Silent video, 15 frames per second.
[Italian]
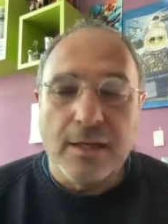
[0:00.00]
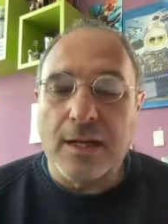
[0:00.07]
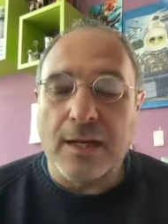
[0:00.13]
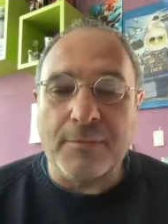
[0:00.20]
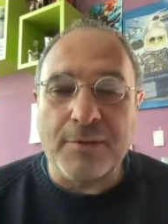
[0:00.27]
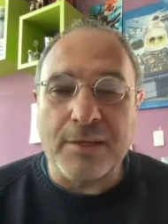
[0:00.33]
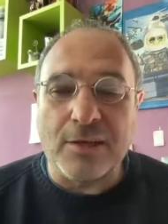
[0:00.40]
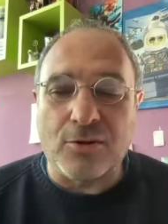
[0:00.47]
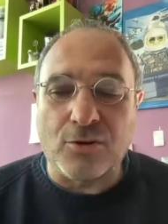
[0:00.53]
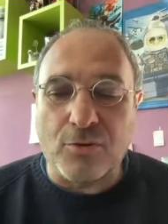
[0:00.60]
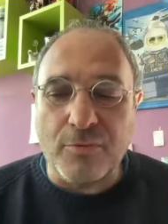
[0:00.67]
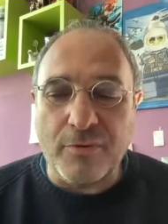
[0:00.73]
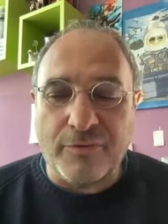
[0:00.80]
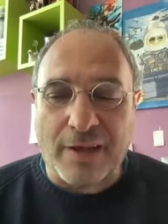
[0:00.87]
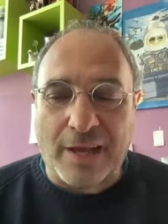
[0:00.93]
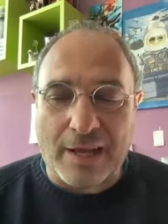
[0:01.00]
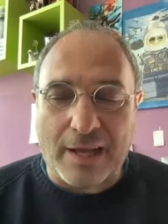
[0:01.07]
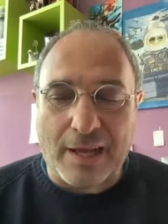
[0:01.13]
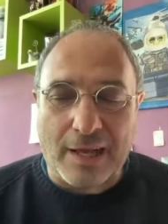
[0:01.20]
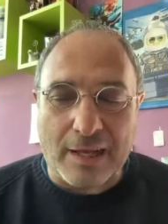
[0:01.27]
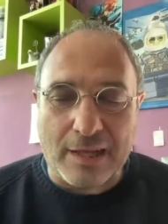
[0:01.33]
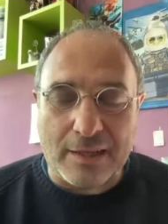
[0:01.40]
Allora mi chiedo come
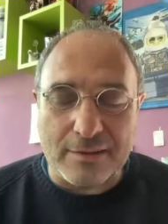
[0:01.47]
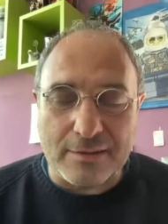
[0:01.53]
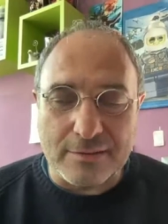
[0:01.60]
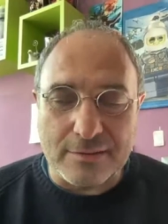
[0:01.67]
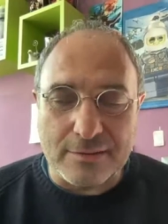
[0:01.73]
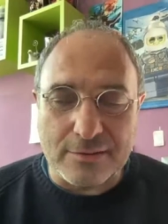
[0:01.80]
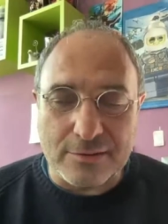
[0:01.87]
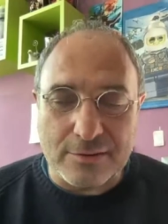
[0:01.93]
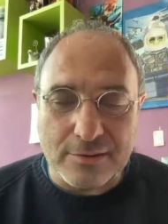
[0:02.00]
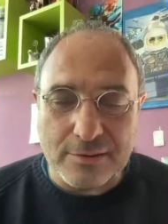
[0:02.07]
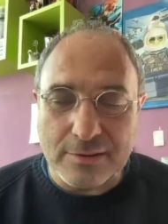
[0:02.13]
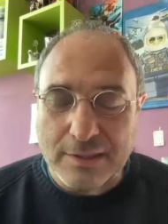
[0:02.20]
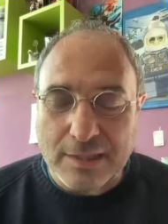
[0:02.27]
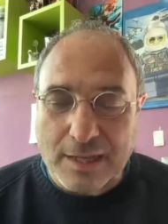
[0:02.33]
fa a... Cioè,